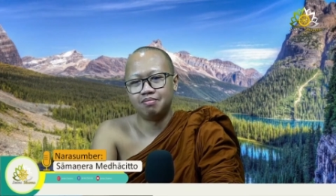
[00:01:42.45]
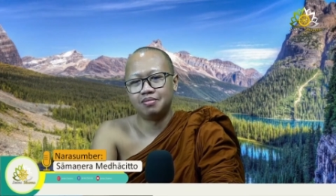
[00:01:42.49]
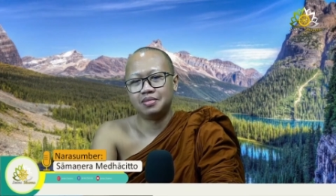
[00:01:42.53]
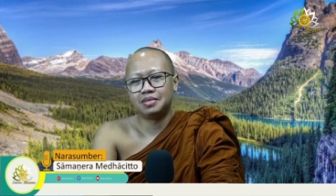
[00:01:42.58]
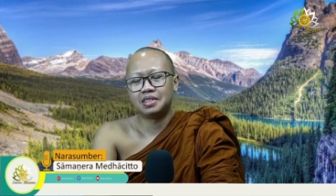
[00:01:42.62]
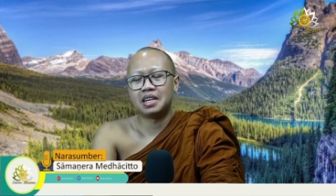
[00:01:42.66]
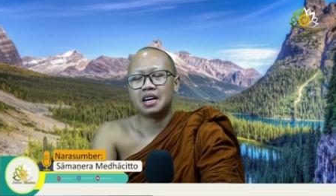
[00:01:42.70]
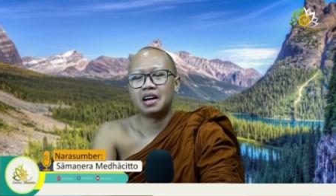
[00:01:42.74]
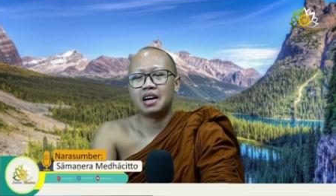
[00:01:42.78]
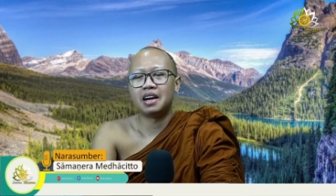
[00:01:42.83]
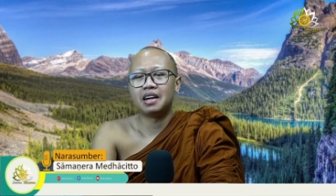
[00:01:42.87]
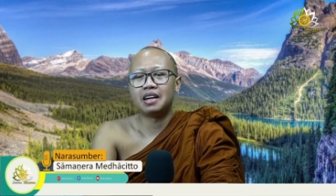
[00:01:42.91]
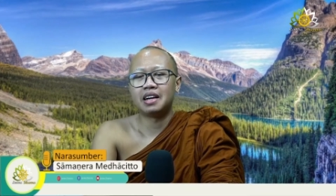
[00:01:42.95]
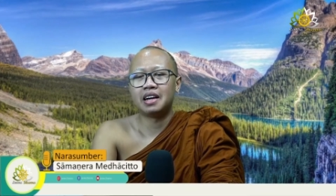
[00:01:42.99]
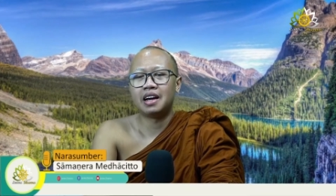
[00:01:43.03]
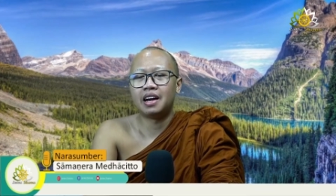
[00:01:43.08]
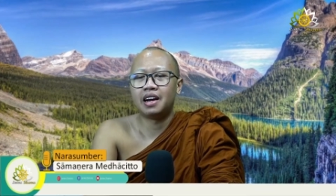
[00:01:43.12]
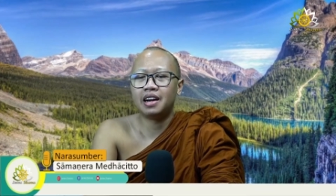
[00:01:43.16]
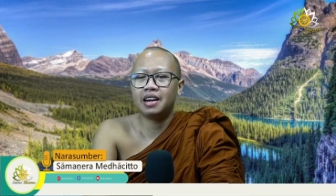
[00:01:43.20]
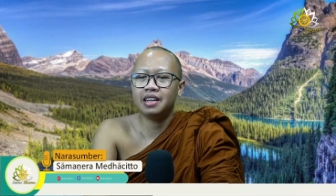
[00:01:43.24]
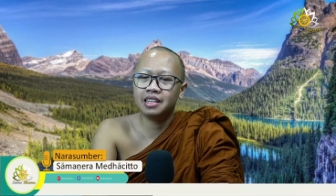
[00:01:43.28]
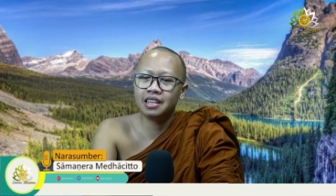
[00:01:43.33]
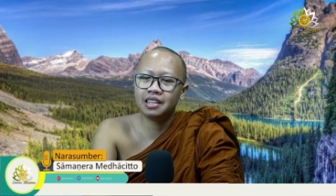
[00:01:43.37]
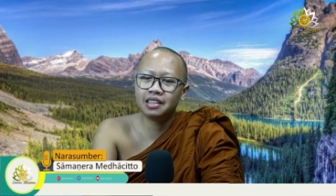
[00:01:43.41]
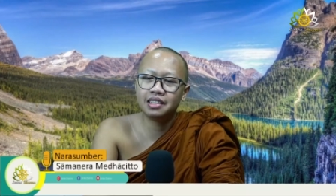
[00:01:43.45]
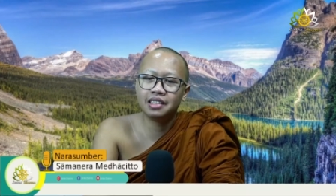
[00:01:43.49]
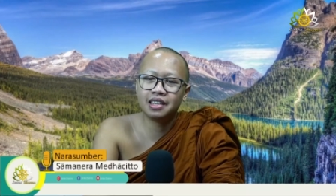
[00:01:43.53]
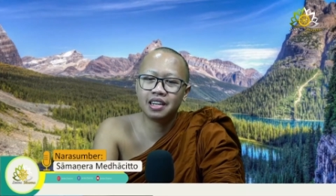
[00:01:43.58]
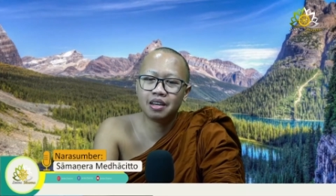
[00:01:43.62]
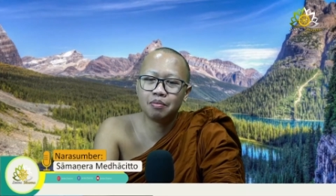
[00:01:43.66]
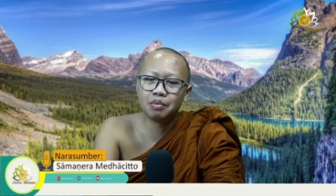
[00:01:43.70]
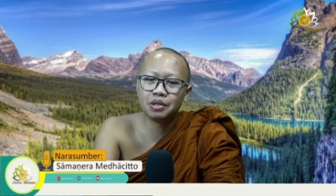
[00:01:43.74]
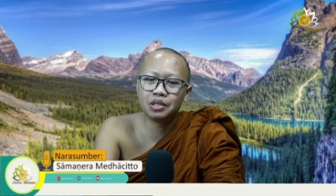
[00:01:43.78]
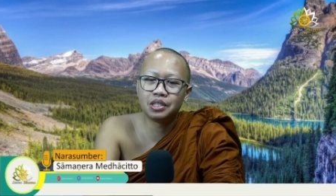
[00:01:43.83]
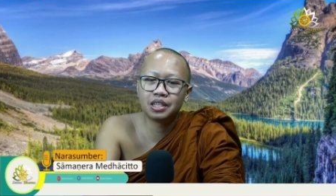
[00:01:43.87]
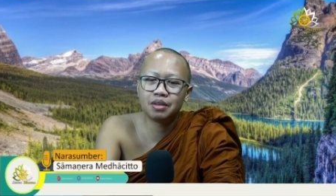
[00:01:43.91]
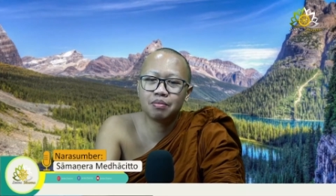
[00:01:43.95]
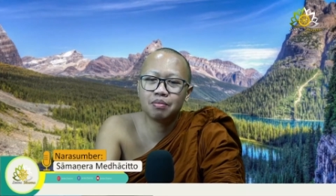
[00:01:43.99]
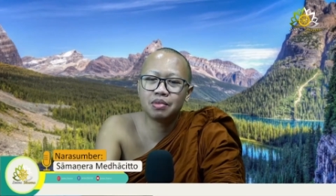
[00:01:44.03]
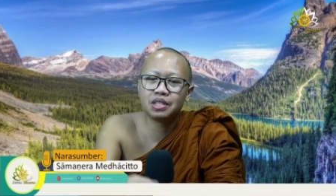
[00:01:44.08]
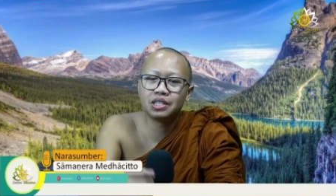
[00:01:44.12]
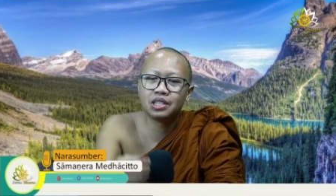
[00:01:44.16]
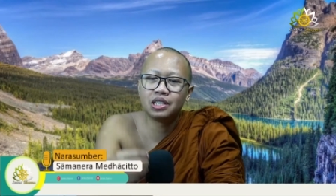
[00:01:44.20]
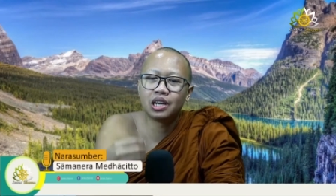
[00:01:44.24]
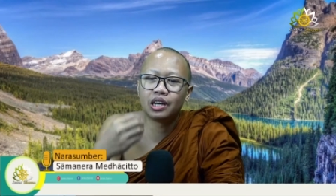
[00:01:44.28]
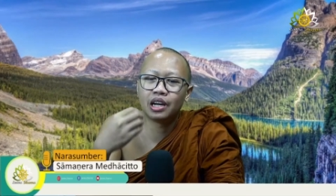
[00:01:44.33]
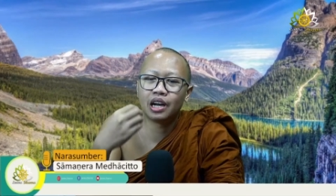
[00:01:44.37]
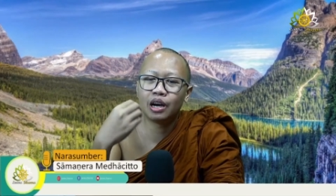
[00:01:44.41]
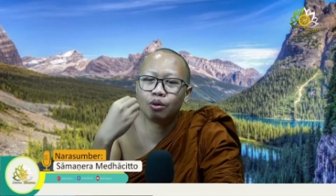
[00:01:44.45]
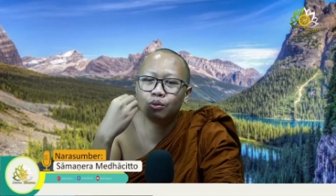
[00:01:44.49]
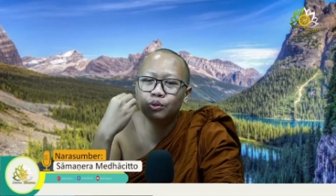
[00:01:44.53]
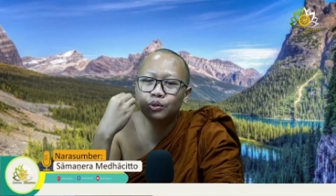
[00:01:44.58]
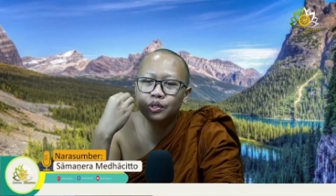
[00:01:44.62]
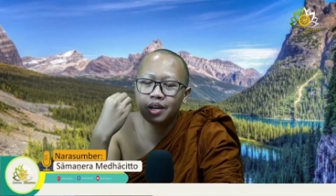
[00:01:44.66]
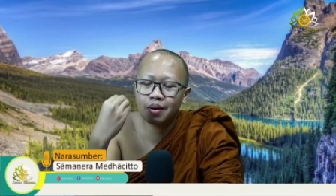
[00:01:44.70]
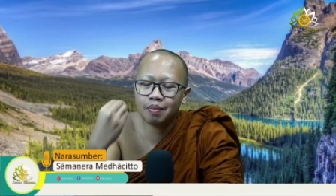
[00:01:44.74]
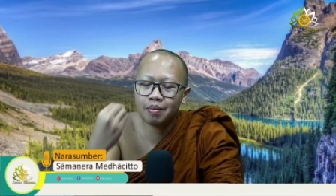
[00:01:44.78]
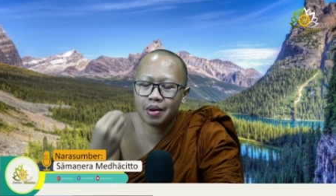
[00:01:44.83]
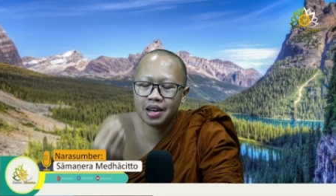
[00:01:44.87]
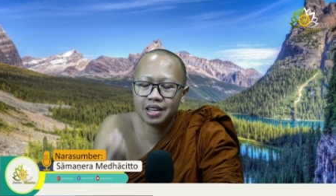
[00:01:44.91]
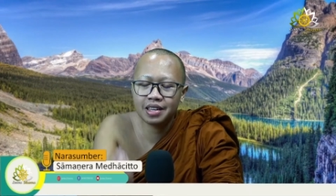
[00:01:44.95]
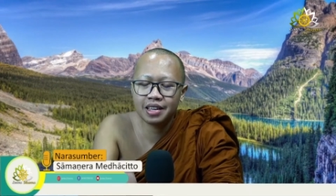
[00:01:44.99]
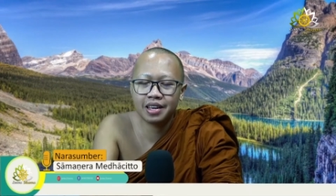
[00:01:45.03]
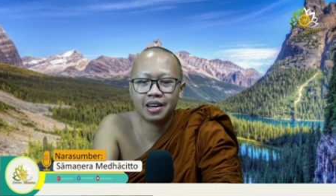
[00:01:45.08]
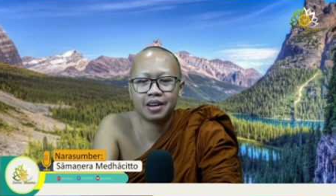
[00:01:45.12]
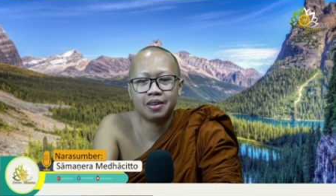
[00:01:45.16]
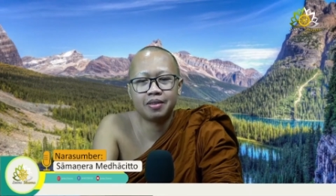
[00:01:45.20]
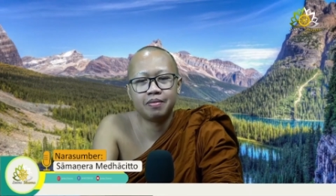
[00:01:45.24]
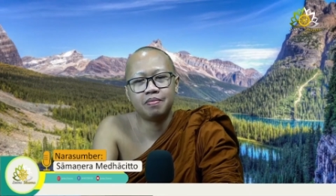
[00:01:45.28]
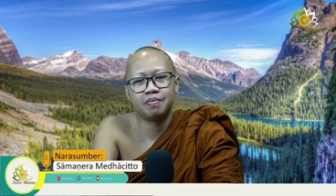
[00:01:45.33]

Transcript: gara-gara ia tidak bisa menjaga ucapannya.